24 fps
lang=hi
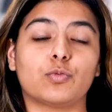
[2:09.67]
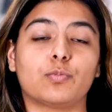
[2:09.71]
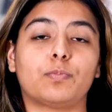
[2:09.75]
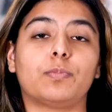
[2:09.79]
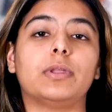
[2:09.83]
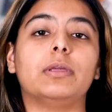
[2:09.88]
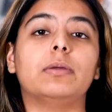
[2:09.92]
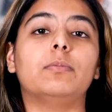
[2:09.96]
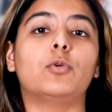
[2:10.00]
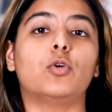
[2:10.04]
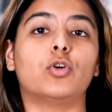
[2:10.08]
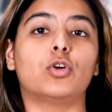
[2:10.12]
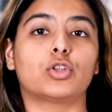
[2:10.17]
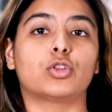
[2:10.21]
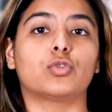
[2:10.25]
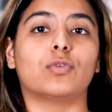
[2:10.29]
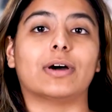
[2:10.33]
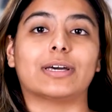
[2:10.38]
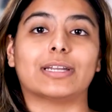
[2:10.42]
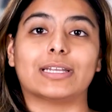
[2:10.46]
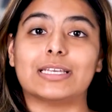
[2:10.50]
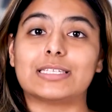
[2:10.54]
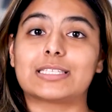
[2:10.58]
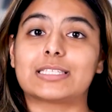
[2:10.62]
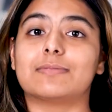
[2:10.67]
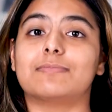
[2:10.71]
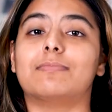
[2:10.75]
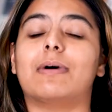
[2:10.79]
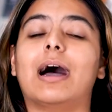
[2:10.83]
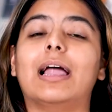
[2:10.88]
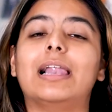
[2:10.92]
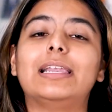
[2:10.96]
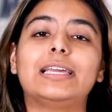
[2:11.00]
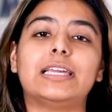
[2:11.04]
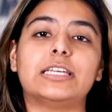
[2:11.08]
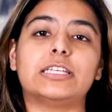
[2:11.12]
सुप्रीम कोर्ट द्वारा
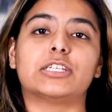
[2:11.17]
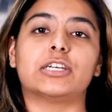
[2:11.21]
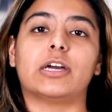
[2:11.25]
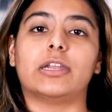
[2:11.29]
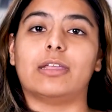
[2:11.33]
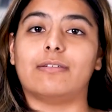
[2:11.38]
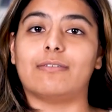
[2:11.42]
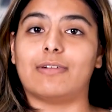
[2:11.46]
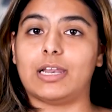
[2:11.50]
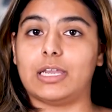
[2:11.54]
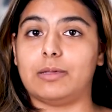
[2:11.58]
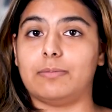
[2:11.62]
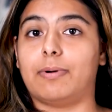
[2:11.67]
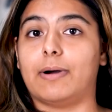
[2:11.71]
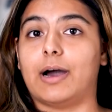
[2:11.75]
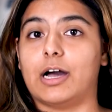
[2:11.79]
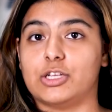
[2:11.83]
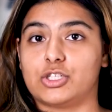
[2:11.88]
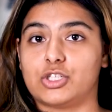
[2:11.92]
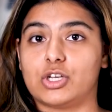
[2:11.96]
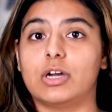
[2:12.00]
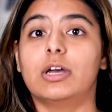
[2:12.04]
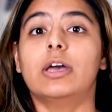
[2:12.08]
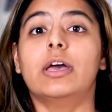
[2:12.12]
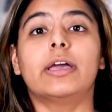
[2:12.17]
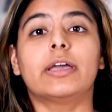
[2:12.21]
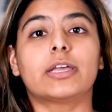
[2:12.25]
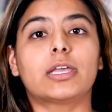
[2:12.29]
इस्तेमाल की जाने वाली भाषा